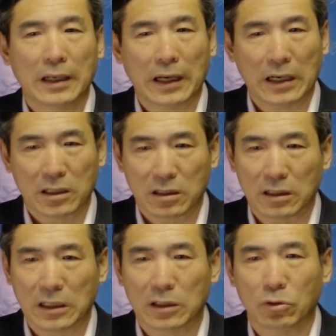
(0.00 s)
还
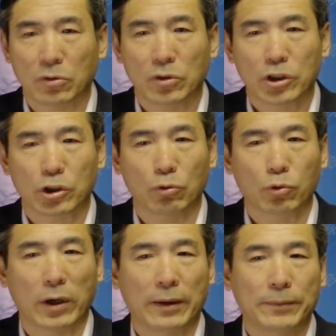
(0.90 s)
是一种手
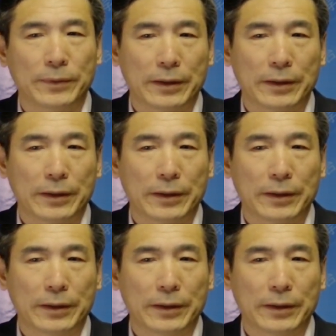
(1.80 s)
段。